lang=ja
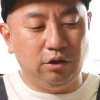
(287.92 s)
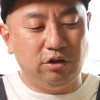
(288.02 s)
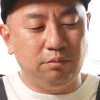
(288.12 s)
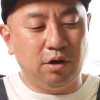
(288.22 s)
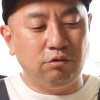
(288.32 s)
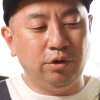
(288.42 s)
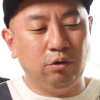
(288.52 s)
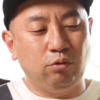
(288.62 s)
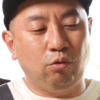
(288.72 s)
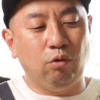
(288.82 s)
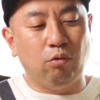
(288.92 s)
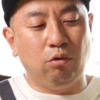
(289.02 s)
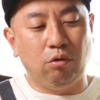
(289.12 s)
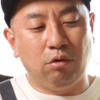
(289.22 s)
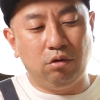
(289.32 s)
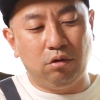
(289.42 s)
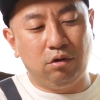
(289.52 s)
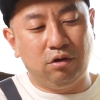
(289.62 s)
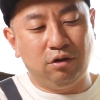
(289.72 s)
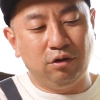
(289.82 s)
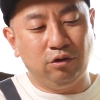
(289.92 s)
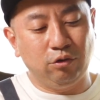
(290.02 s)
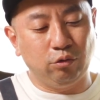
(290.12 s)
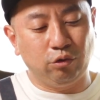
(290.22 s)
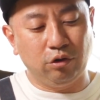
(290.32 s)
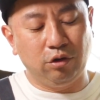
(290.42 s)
一番上のところをちょっと